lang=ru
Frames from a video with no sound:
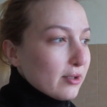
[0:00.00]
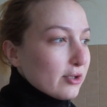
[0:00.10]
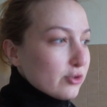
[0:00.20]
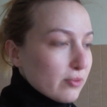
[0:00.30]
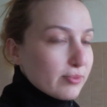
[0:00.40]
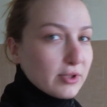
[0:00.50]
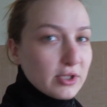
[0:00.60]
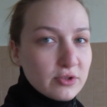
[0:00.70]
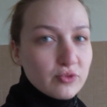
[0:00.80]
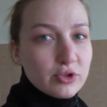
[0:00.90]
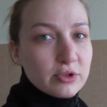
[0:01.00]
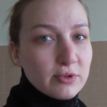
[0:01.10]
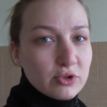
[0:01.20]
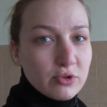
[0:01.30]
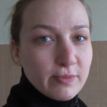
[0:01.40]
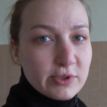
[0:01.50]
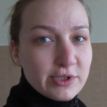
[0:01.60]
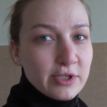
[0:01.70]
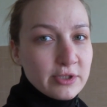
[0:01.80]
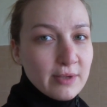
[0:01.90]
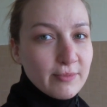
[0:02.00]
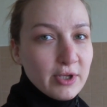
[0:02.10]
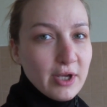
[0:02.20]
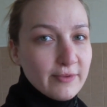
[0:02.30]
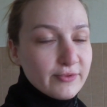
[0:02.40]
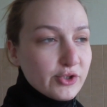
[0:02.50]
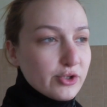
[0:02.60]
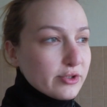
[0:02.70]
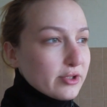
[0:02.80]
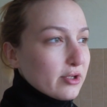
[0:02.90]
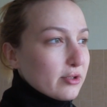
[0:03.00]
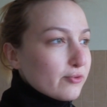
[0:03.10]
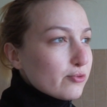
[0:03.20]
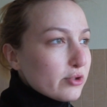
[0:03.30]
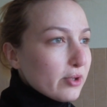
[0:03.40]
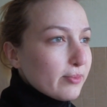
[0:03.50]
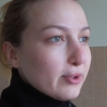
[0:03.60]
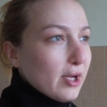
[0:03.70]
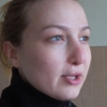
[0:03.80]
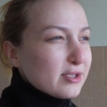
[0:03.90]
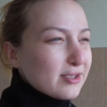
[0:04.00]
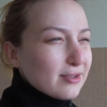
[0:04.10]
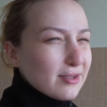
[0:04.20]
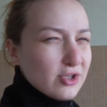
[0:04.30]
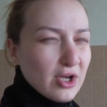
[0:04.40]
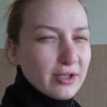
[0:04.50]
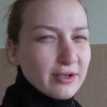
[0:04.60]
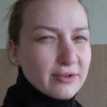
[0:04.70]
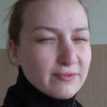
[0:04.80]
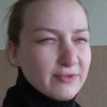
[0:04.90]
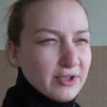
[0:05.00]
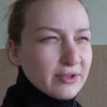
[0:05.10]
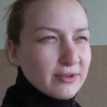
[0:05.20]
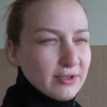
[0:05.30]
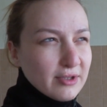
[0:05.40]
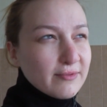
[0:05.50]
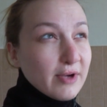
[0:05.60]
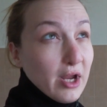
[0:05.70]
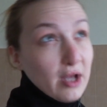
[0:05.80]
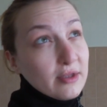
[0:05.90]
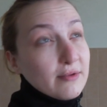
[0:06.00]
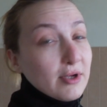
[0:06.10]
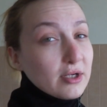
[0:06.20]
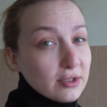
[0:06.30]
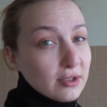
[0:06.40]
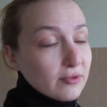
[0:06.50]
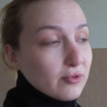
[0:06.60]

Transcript: особенно если учитывать, что последняя моя физическая нагрузка была где-то начало ян января, наверное.